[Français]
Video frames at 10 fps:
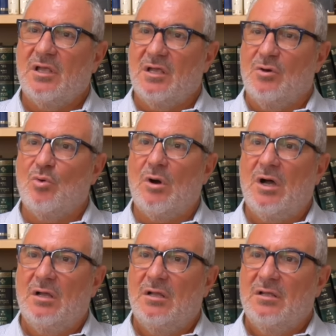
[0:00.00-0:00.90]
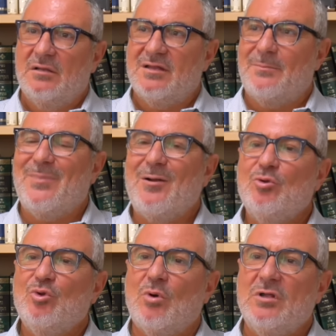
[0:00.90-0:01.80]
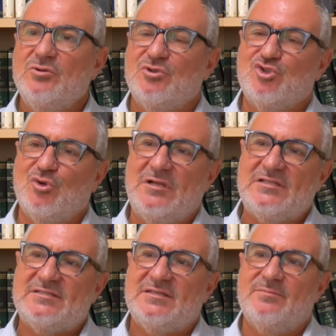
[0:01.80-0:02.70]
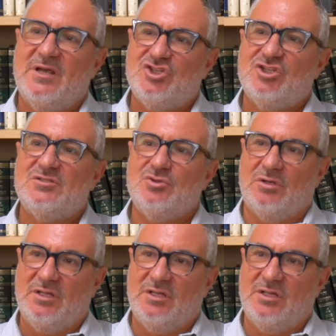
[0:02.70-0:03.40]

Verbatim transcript: Un roi n'a pas le droit de se laisser marcher sur